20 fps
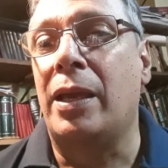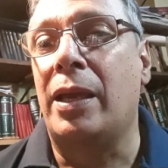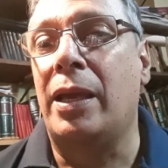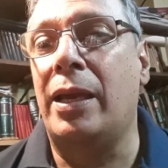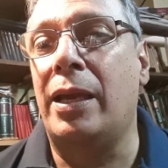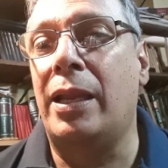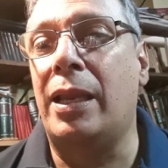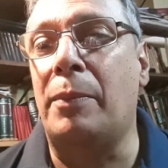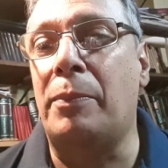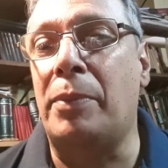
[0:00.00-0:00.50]

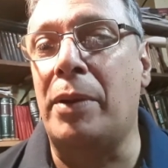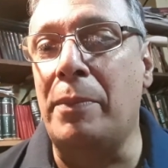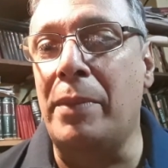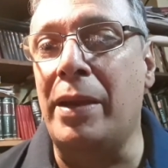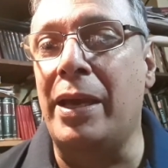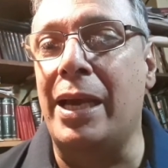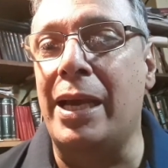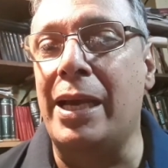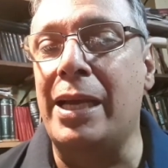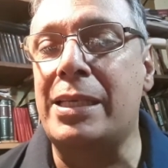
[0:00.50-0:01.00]
Eh, la
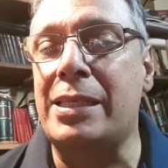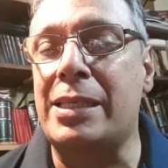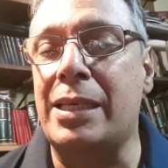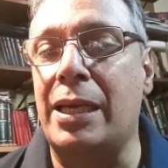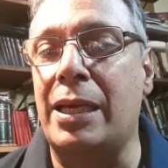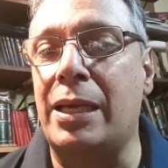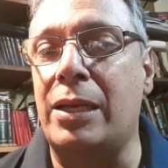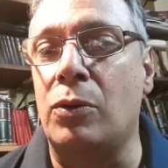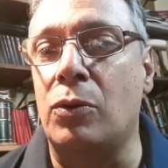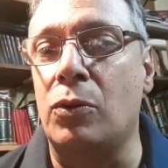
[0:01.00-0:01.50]
primera es
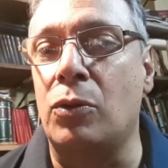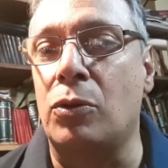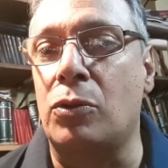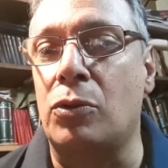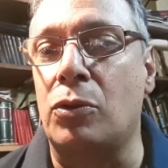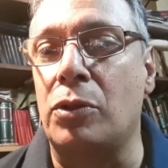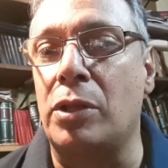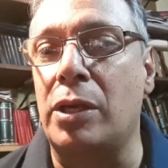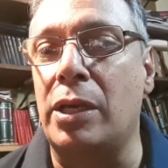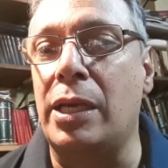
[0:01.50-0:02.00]

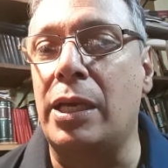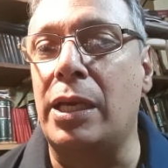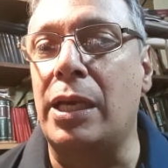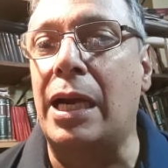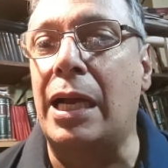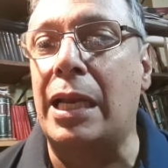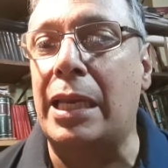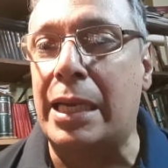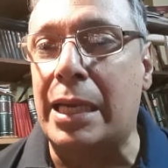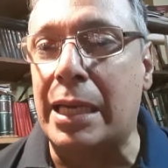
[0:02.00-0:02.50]
Heródoto de
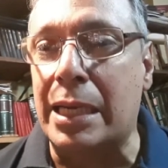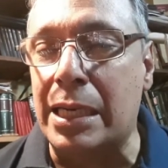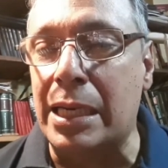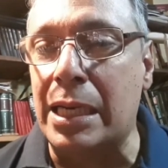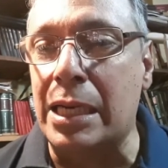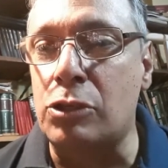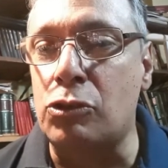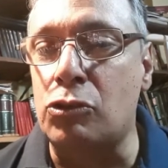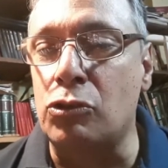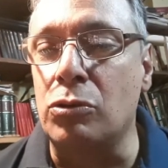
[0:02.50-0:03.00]

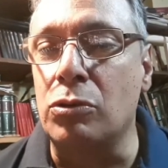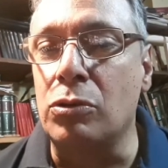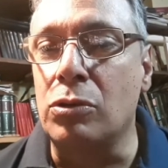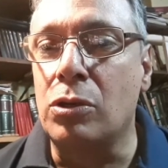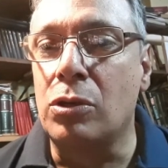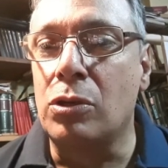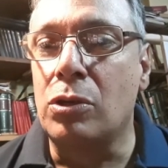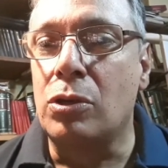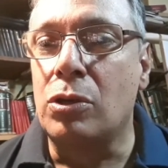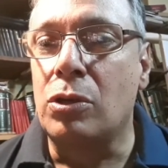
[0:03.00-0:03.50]
Alicarnaso,
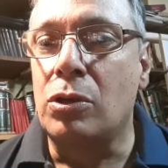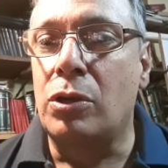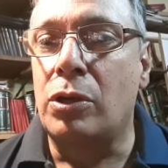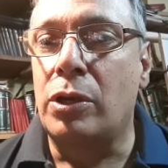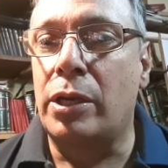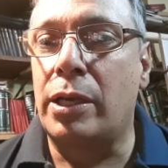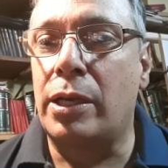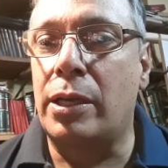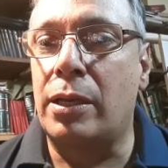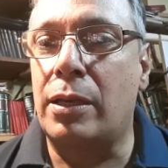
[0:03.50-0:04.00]

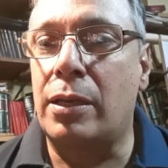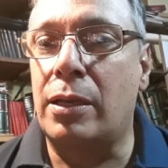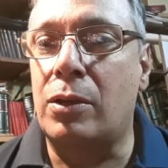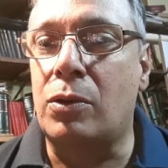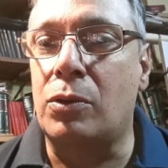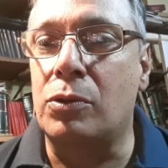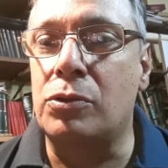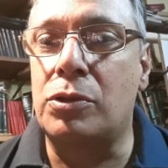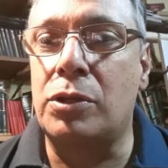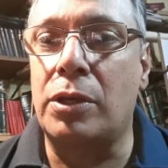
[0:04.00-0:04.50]
el
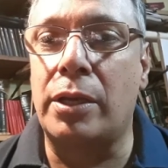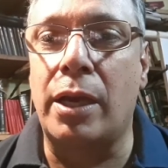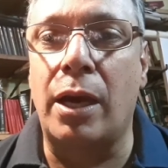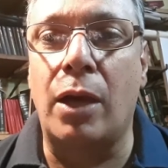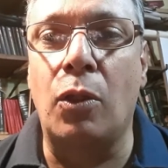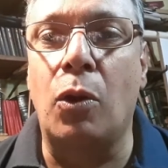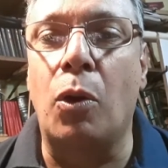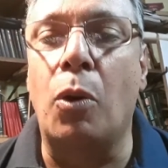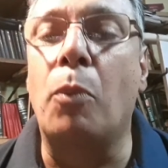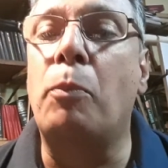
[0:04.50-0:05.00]

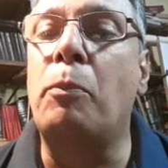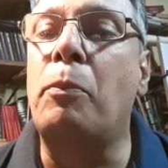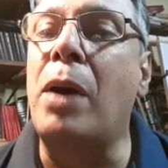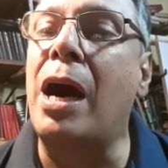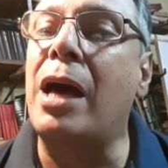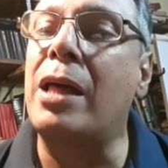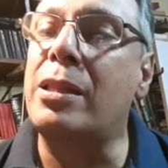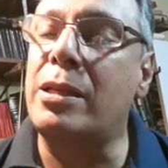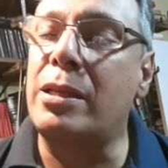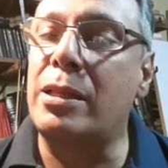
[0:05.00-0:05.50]
considerado
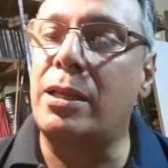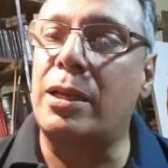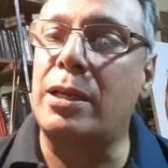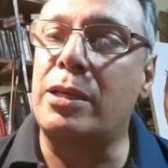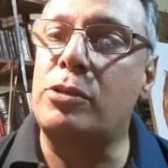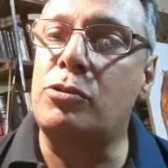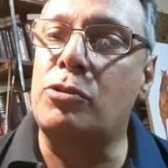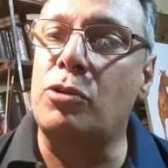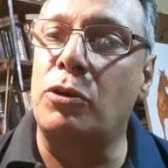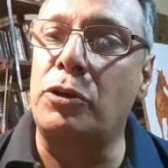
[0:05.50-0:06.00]
padre de la
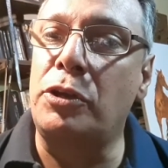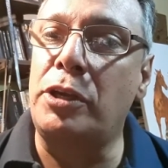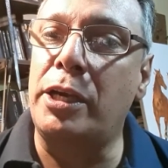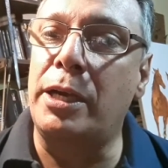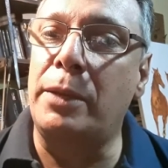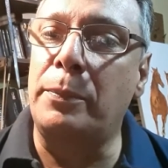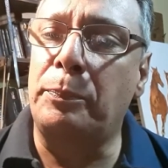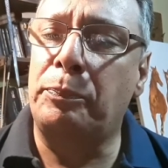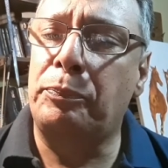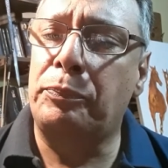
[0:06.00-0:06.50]

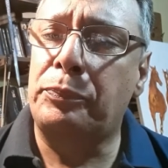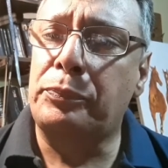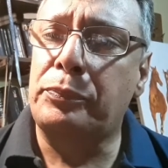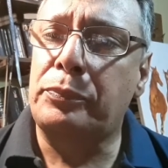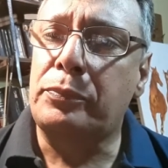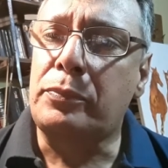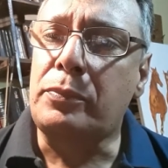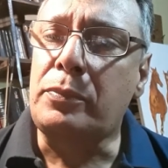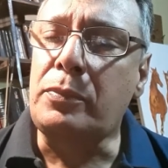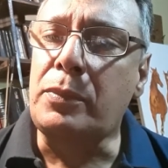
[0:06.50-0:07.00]
historia,
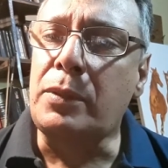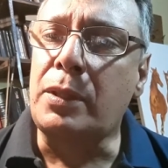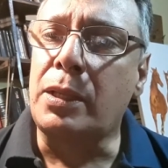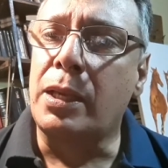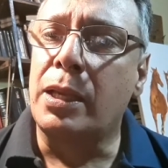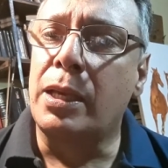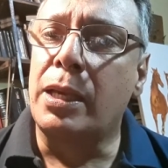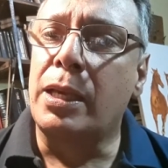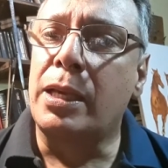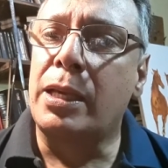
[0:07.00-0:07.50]

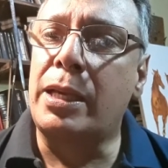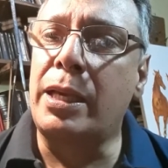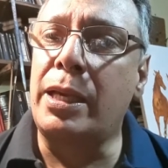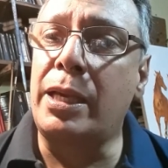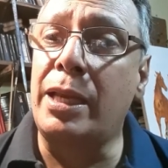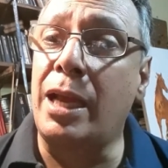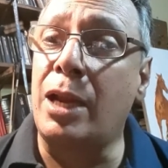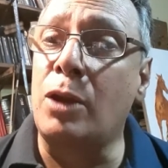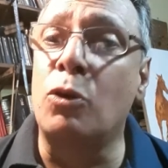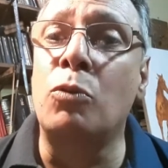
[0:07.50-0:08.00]
que
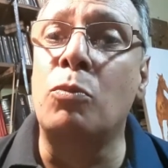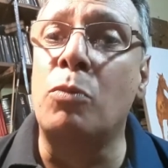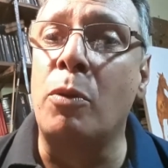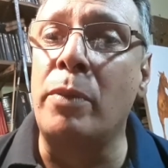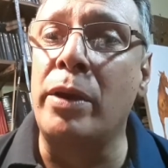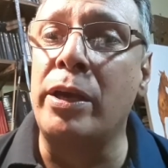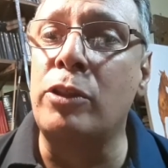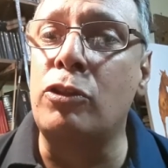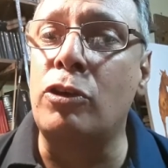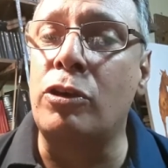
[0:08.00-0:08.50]
en algún
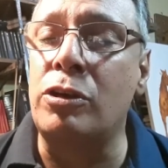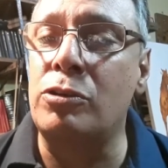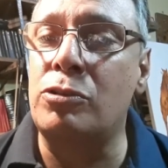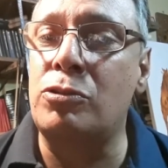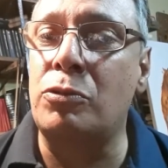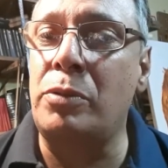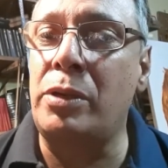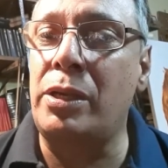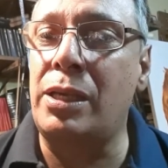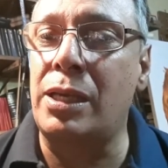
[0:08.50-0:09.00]
momento de
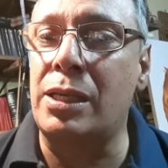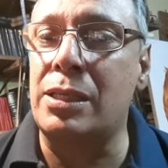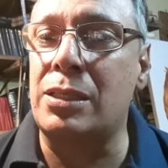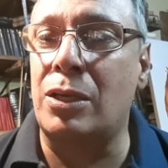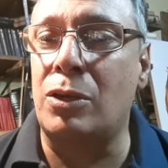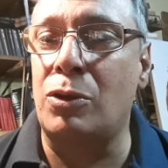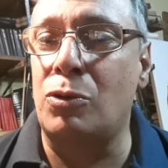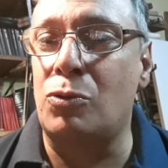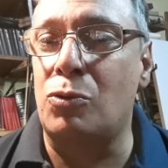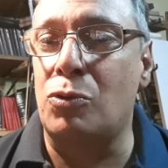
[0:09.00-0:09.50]
su vida
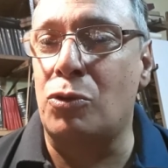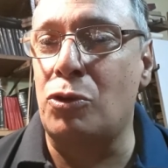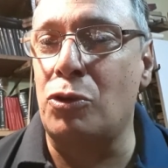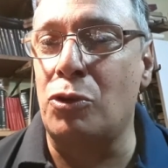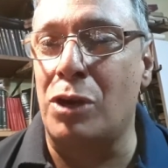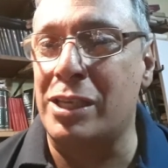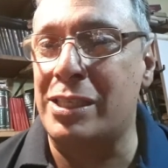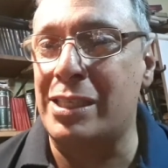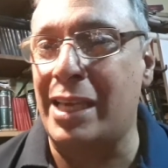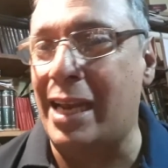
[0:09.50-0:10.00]
se le
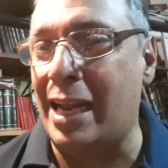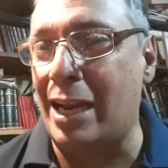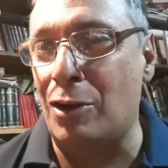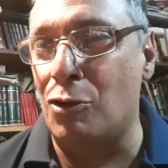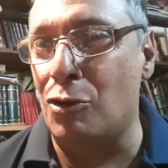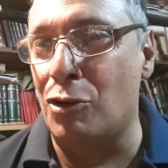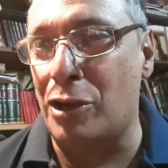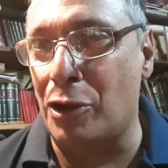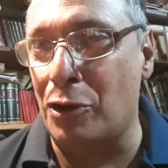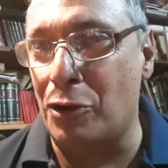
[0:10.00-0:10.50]
ocurrió hacer
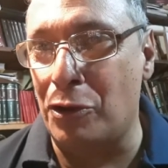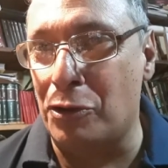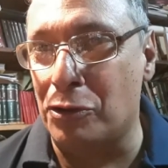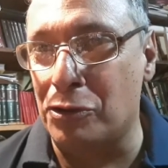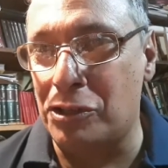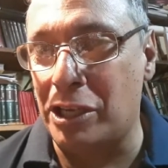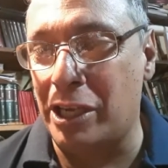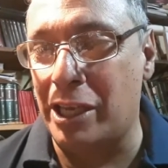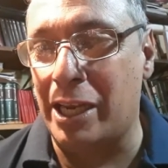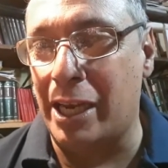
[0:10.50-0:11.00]
algo que hoy
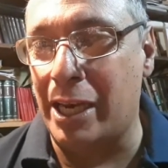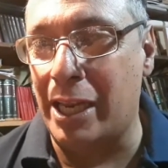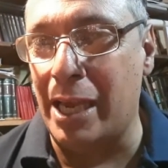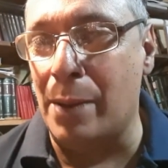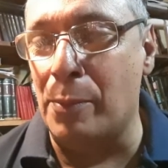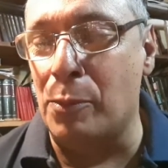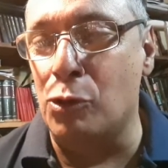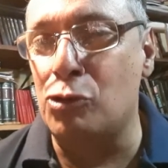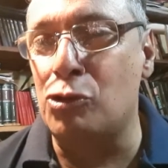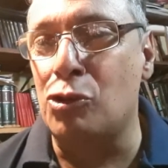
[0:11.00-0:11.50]

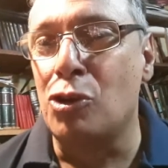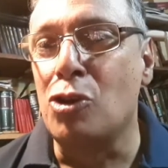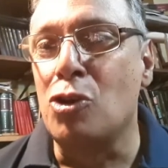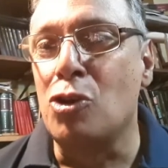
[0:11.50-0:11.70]
consideraríamos